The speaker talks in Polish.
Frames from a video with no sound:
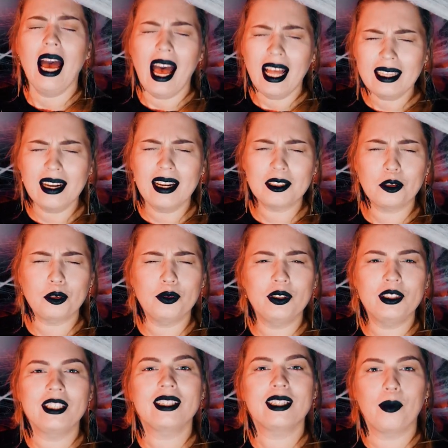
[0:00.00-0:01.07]
A teraz
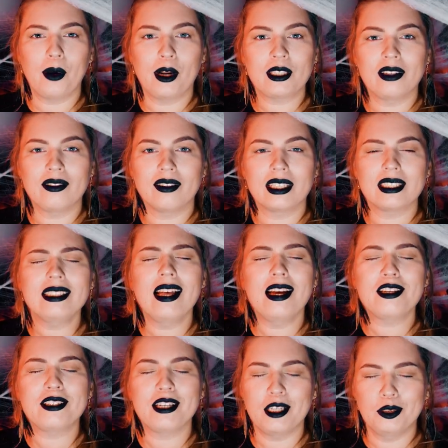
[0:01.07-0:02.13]
oczywiście zapraszam Was
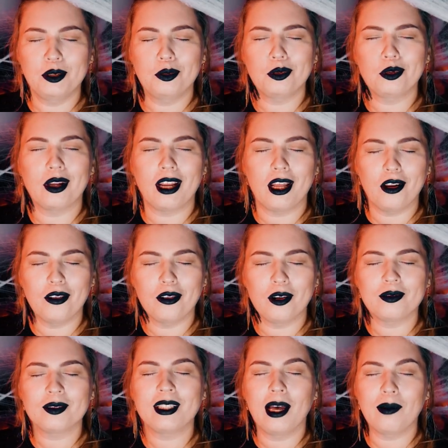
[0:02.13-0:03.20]
na część
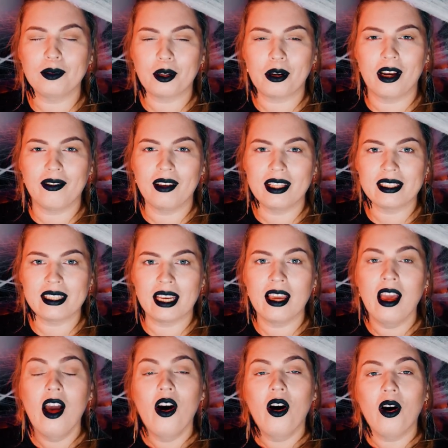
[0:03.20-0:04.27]
tutorialową, tam trochę więcej
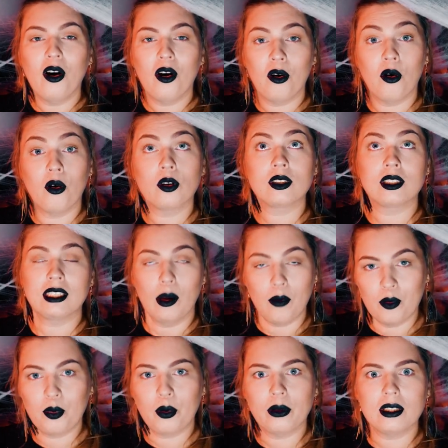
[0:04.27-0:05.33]
o
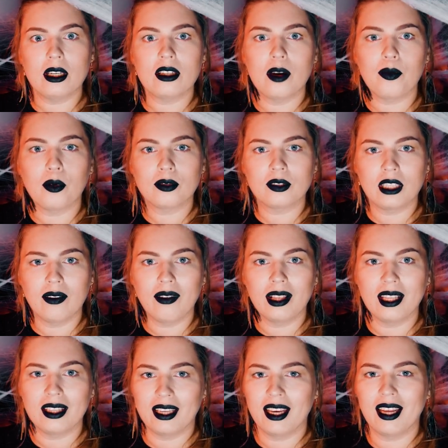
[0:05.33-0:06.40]
samym procesie
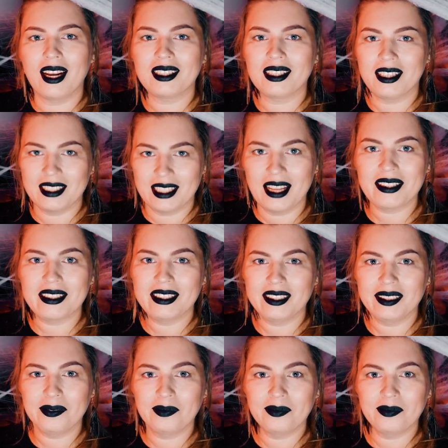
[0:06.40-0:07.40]
powstawania tej charakteryzacji.